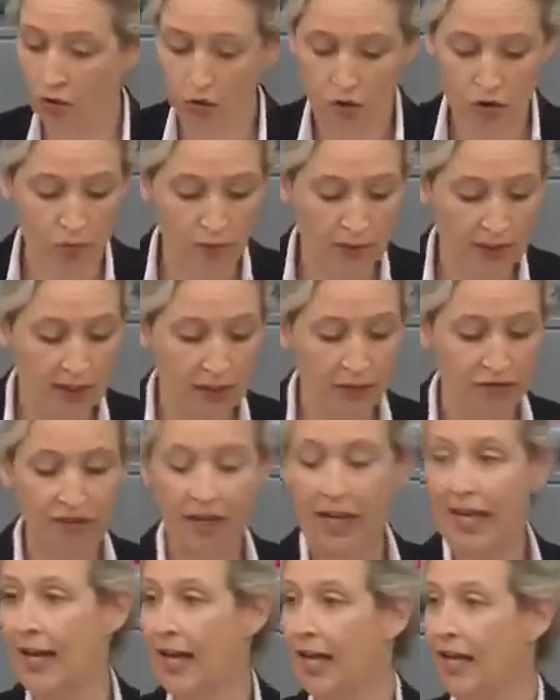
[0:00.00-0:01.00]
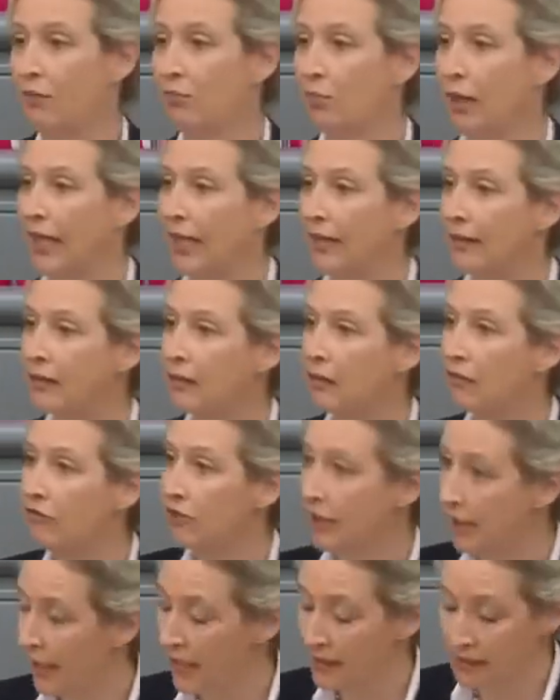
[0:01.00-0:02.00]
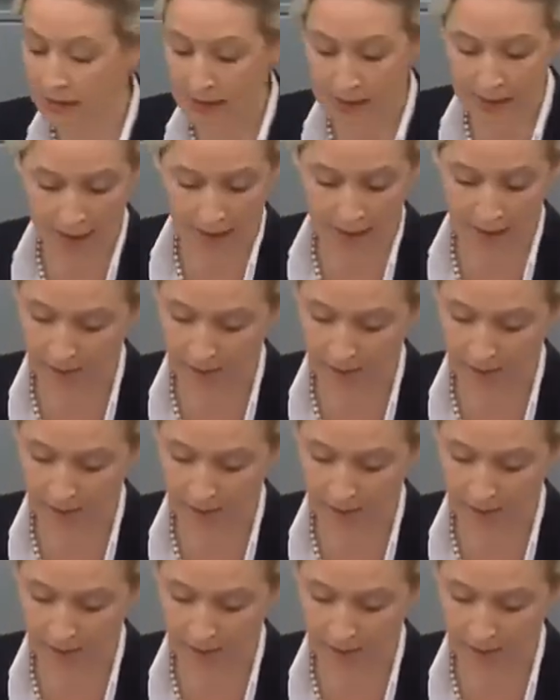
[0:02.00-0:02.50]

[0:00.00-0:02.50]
und um ihre Freiheit bringt. Vielen herzlichen Dank.